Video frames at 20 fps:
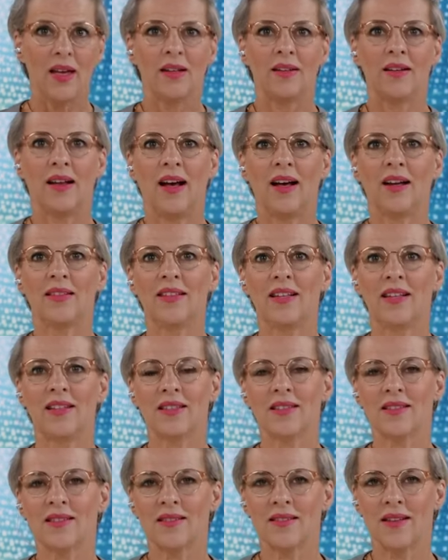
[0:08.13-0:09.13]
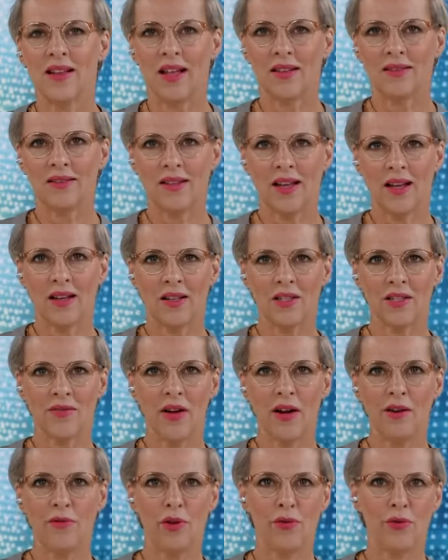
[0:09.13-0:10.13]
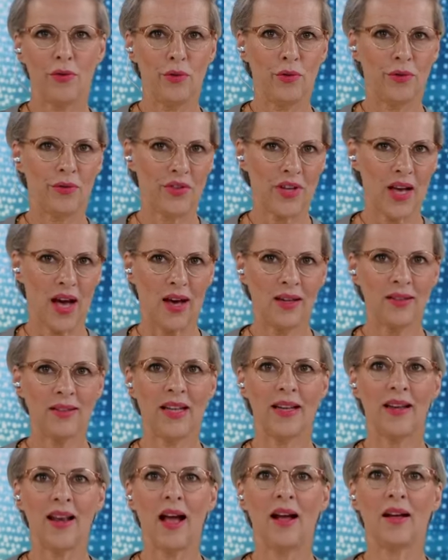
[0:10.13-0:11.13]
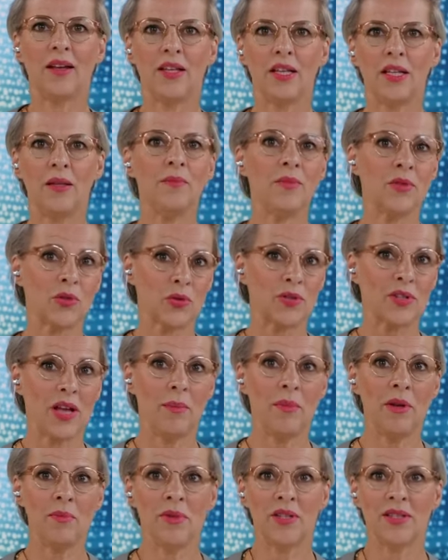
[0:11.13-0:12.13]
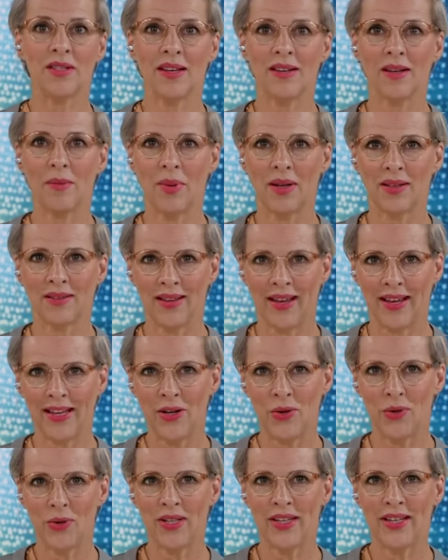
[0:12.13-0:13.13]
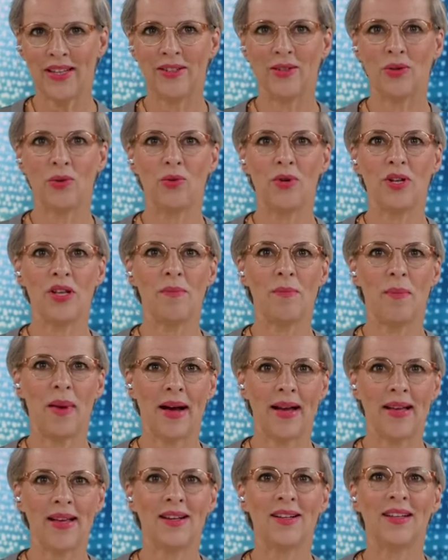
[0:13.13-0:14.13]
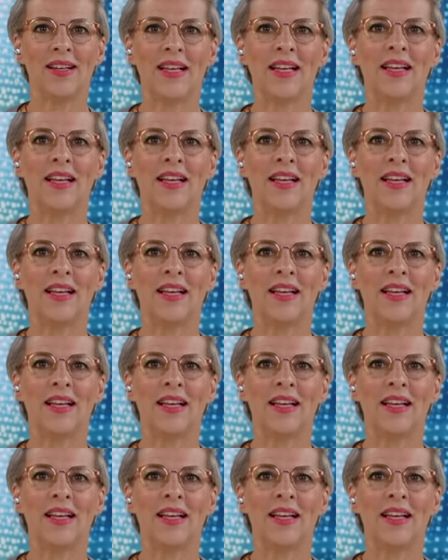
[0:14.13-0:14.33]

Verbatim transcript: Nach der letzten Landtagswahl vor fünf Jahren gelang ihm zusammen mit seiner Parteikollegin Uli Meier